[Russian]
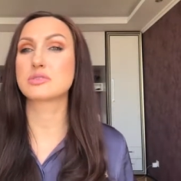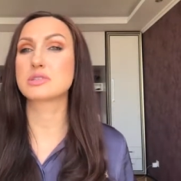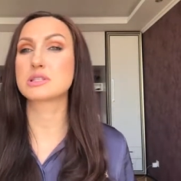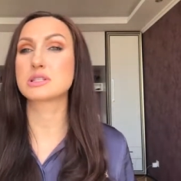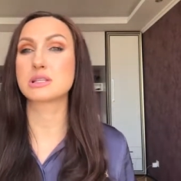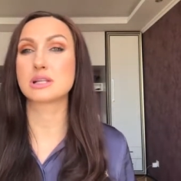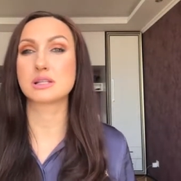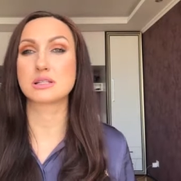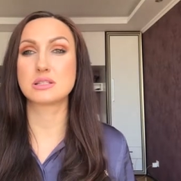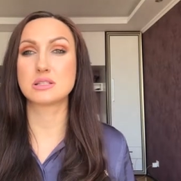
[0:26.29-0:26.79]

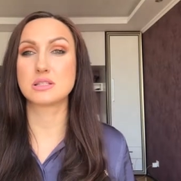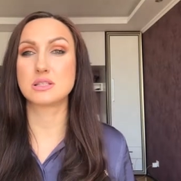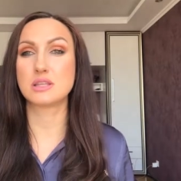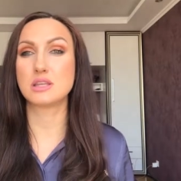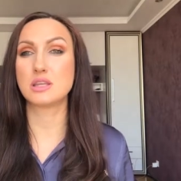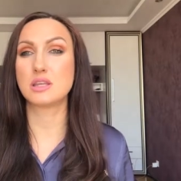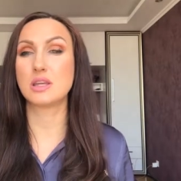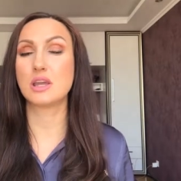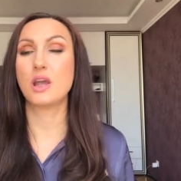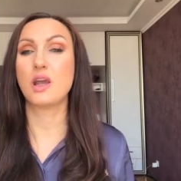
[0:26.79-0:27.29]

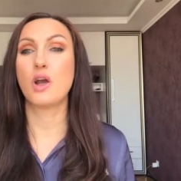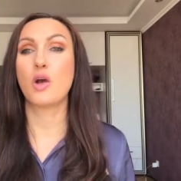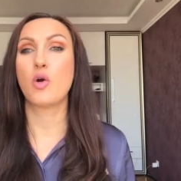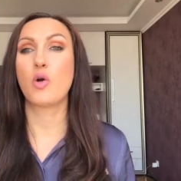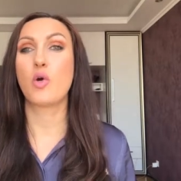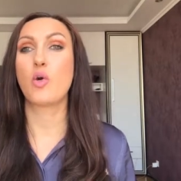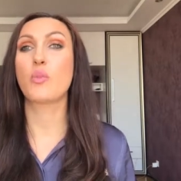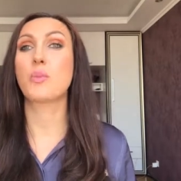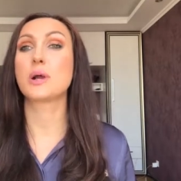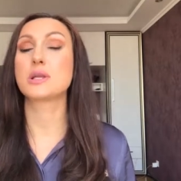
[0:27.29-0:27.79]
статьи
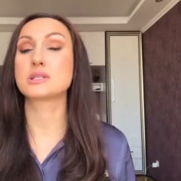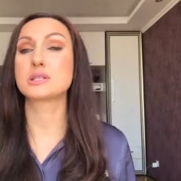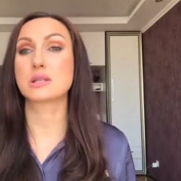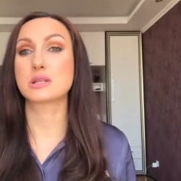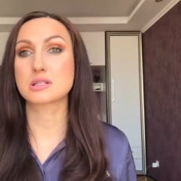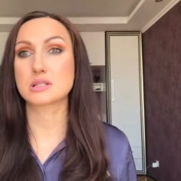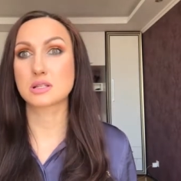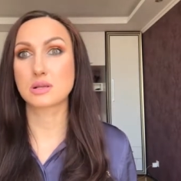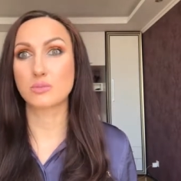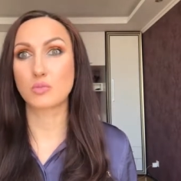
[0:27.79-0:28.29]
об
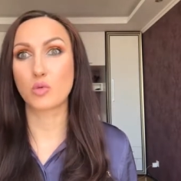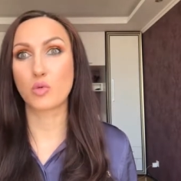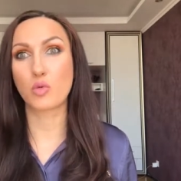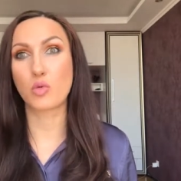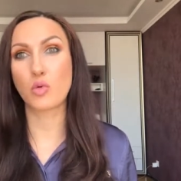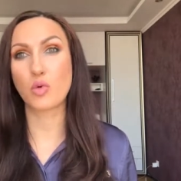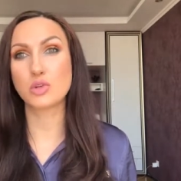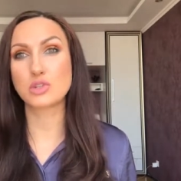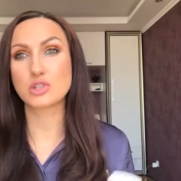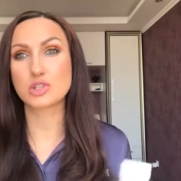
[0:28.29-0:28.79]
азиатском
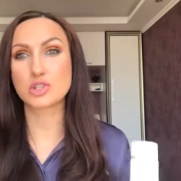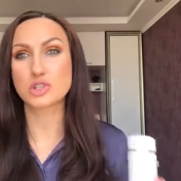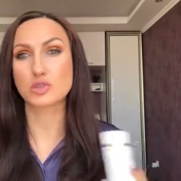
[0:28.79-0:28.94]
уходе,